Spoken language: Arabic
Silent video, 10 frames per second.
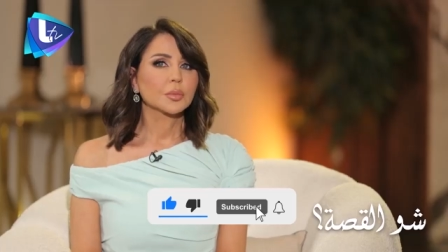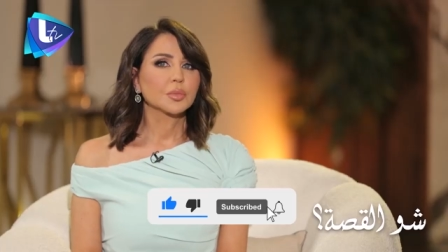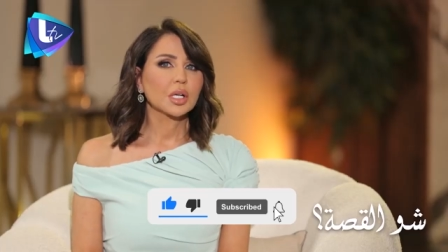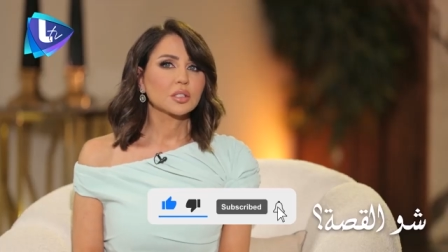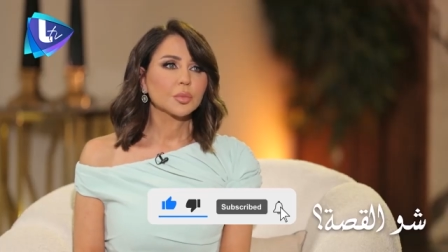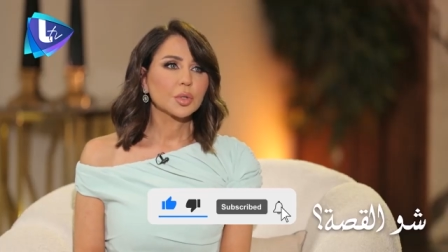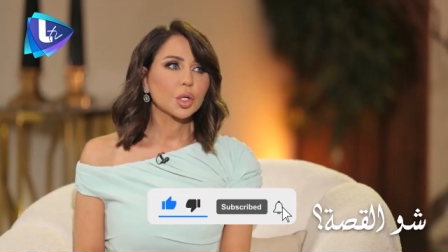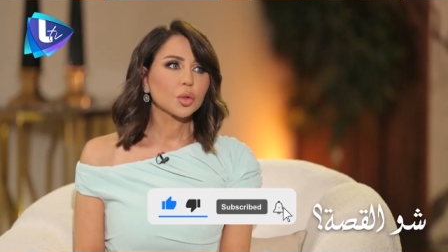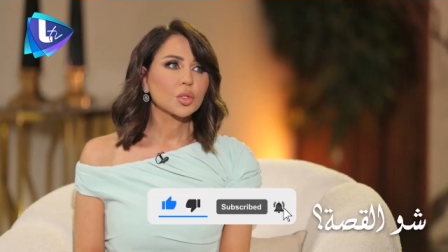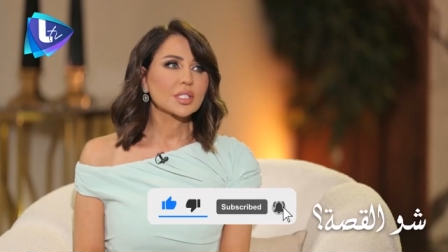بيعتبر
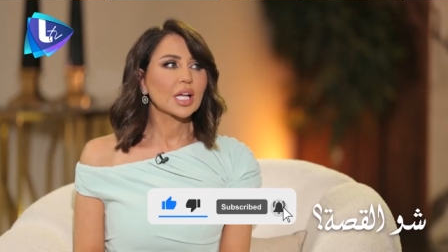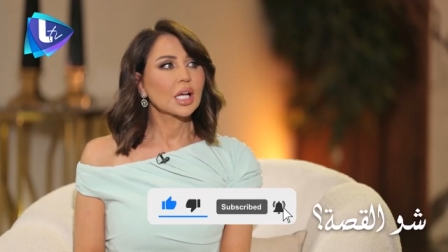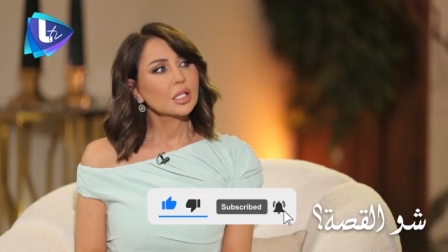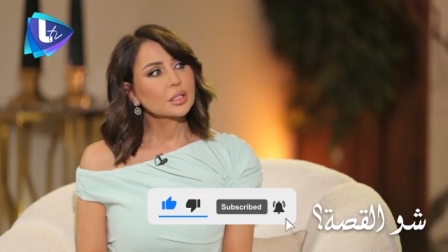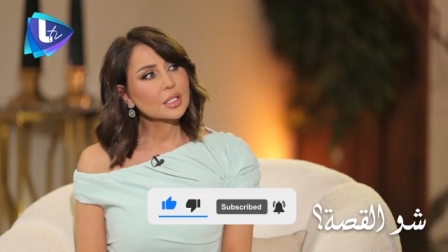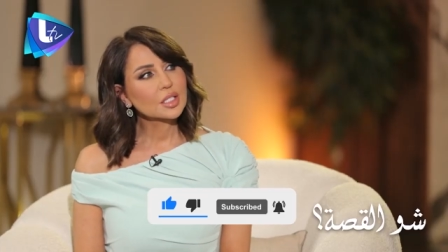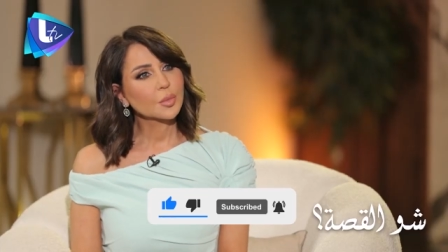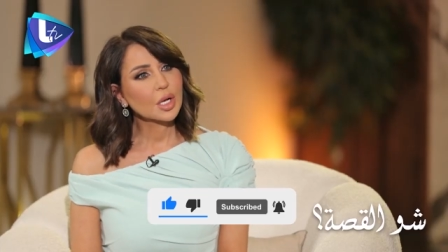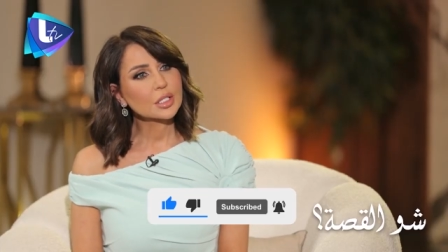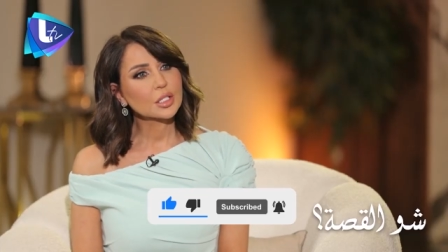انه استغليت اسم
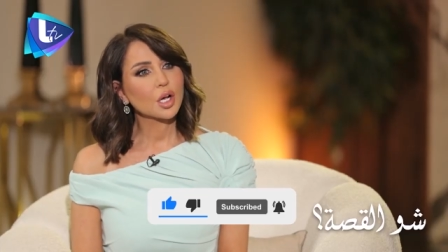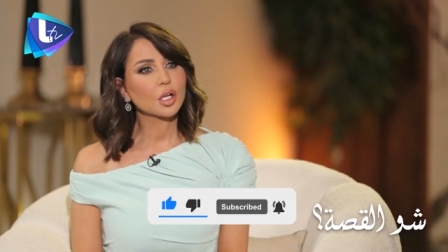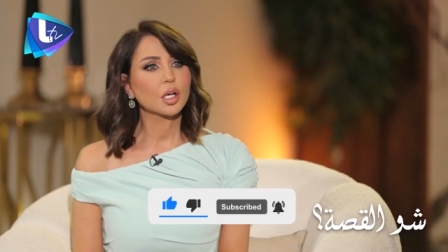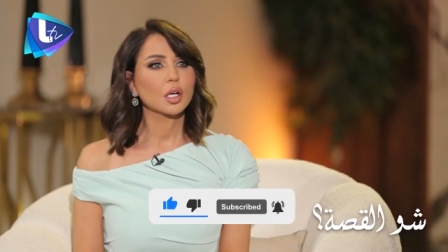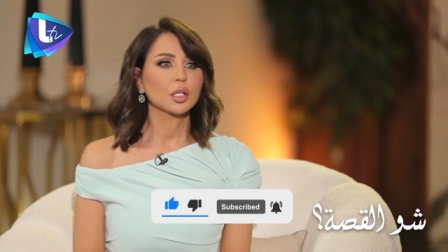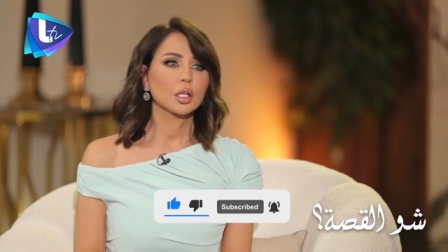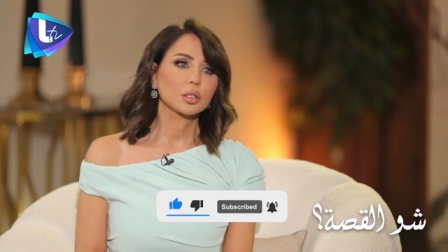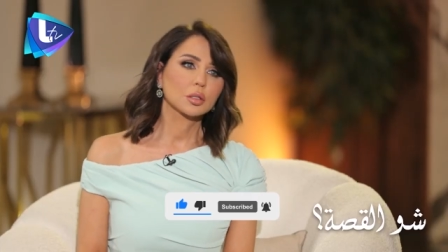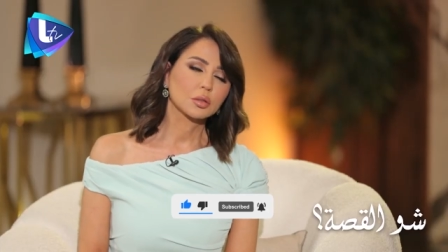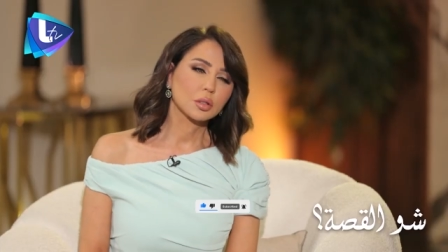اصاله
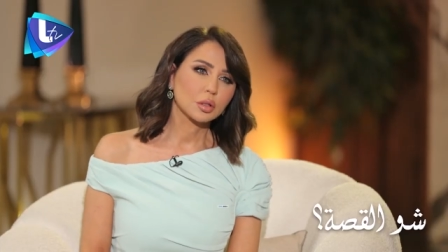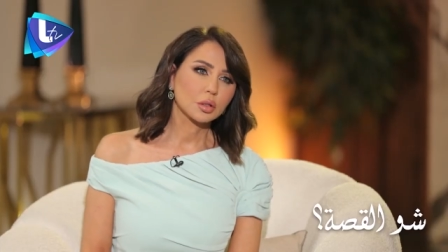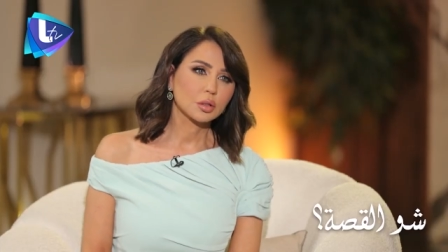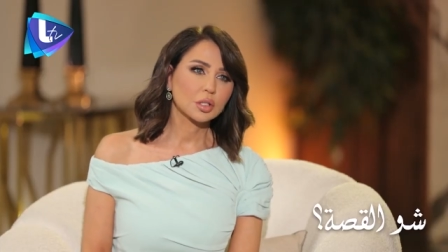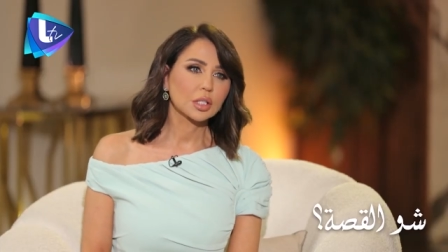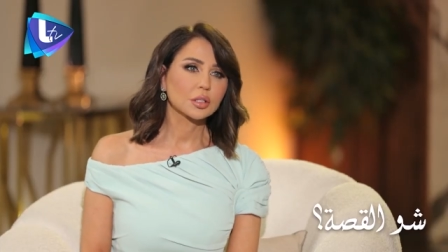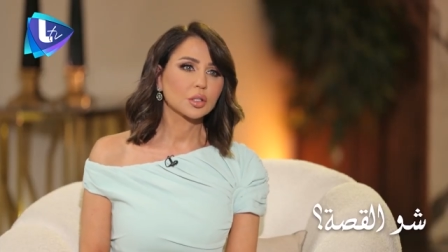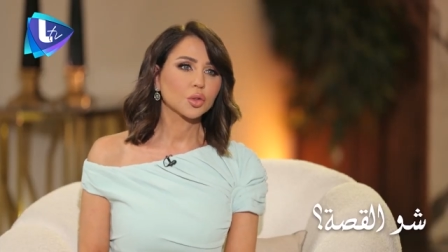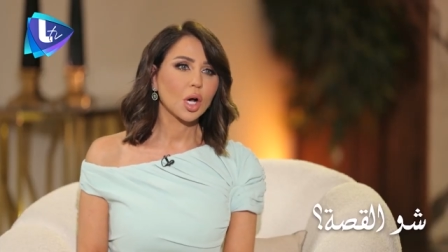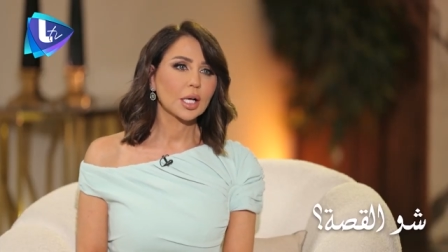صلت
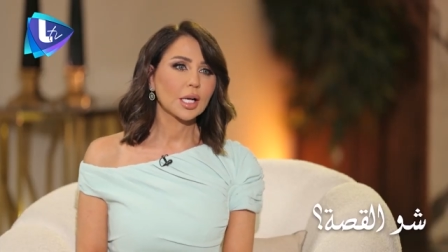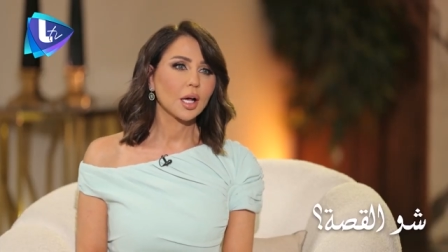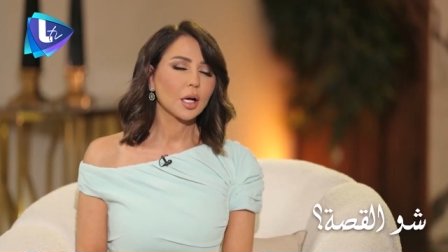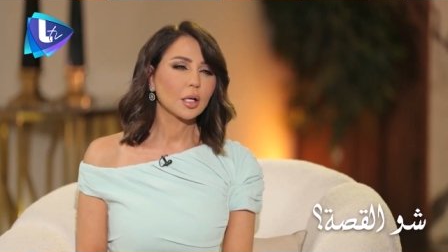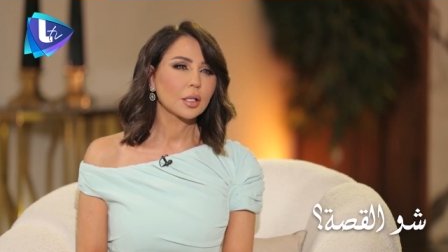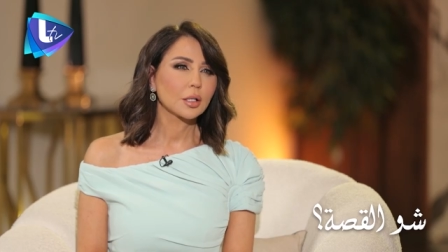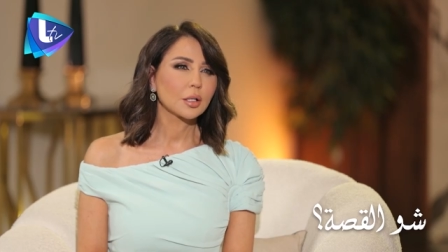الضوء على حالك